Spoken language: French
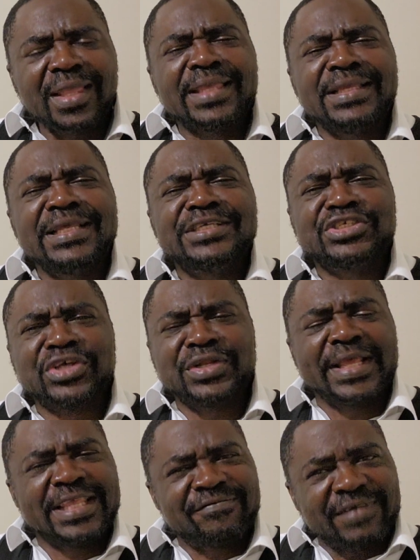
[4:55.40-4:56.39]
Il est jeune
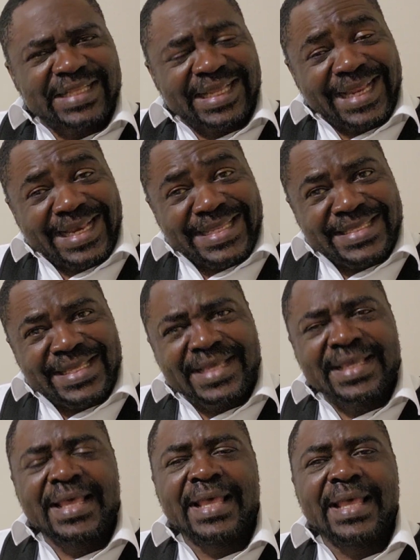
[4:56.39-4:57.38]
et il va dans la
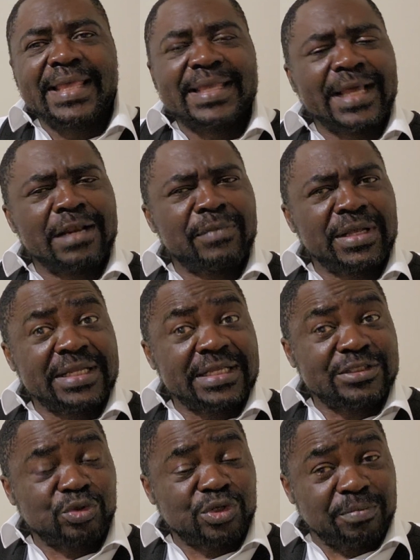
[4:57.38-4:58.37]
lignée également
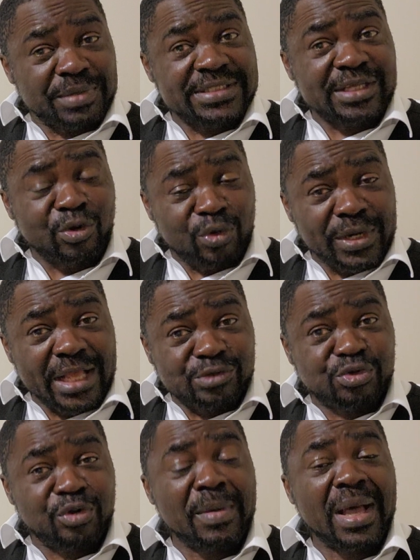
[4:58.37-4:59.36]
des autres présidents qu'on a
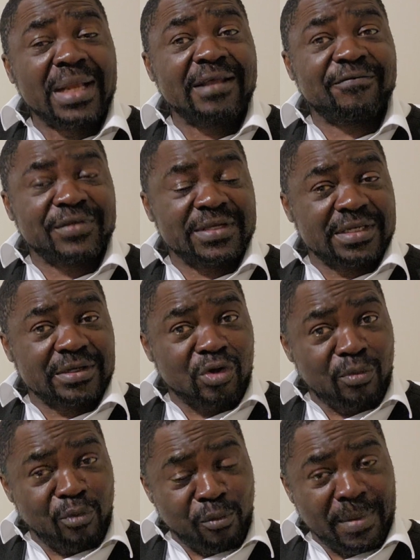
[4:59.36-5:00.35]
actuellement en Afrique,
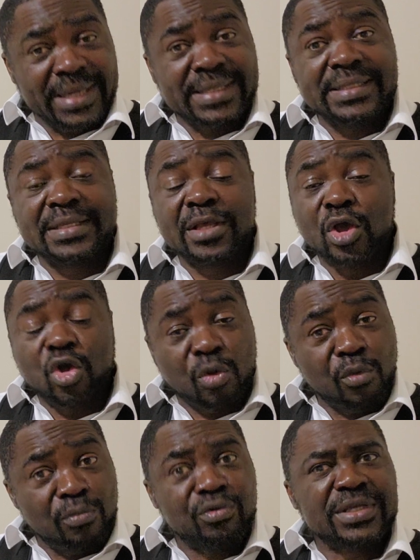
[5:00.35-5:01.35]
comme au Mali,
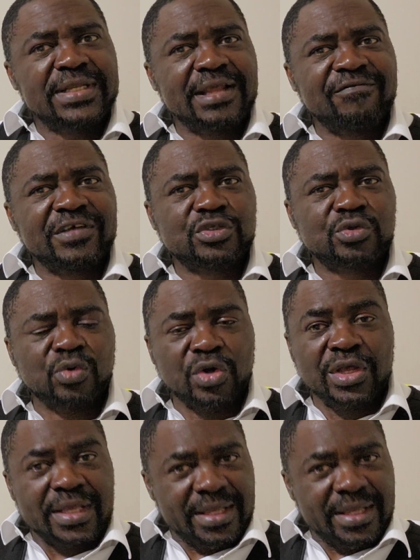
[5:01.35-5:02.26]
comme au Burkina Faso.